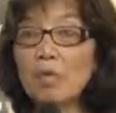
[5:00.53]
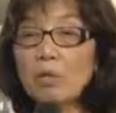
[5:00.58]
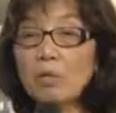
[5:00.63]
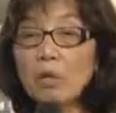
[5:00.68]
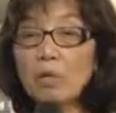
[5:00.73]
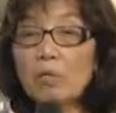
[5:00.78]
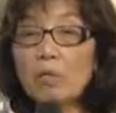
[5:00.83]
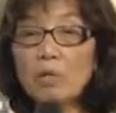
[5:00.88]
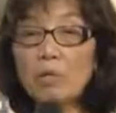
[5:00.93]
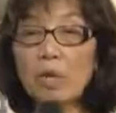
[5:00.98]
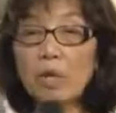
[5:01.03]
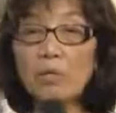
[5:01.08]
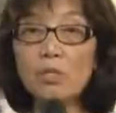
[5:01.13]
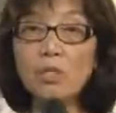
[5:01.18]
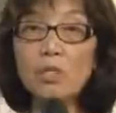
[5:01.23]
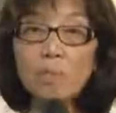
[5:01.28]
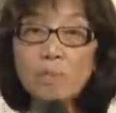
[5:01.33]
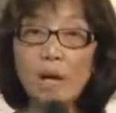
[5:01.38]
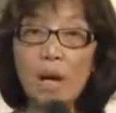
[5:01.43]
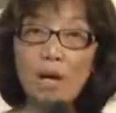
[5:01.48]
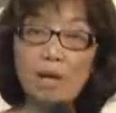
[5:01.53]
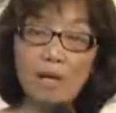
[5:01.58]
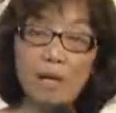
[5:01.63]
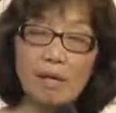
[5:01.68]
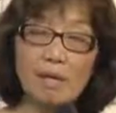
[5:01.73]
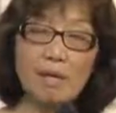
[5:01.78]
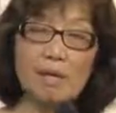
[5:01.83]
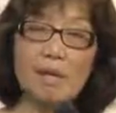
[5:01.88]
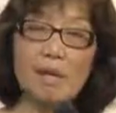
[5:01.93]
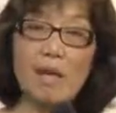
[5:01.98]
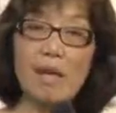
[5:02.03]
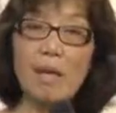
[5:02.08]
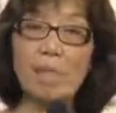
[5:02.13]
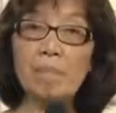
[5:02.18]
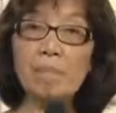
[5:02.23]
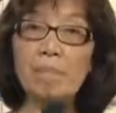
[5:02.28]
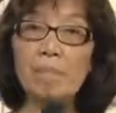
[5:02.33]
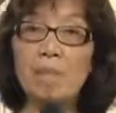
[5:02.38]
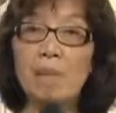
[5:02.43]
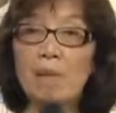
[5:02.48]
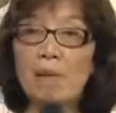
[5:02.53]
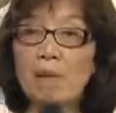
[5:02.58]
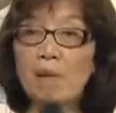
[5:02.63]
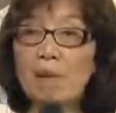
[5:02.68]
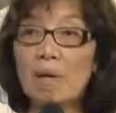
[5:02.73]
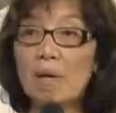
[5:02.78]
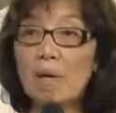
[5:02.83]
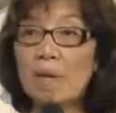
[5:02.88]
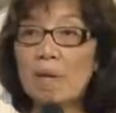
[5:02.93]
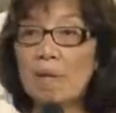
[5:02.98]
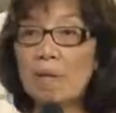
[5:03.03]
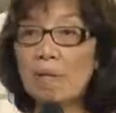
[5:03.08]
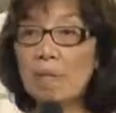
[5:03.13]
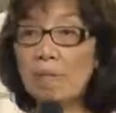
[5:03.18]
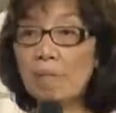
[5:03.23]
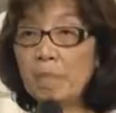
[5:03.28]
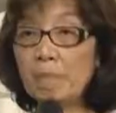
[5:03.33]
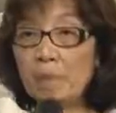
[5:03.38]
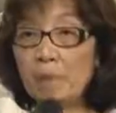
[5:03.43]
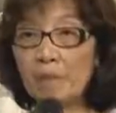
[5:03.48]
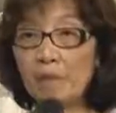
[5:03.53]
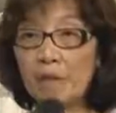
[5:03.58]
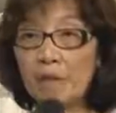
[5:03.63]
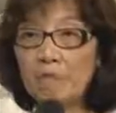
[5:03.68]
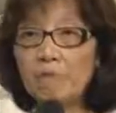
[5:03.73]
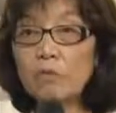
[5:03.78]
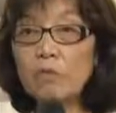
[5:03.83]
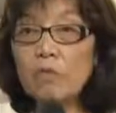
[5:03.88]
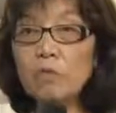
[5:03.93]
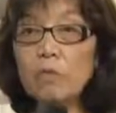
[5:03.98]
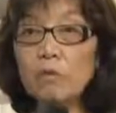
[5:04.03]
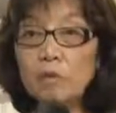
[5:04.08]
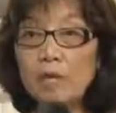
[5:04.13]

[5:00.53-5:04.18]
cũng có thể giúp đỡ các anh chị em à, thay chúng tôi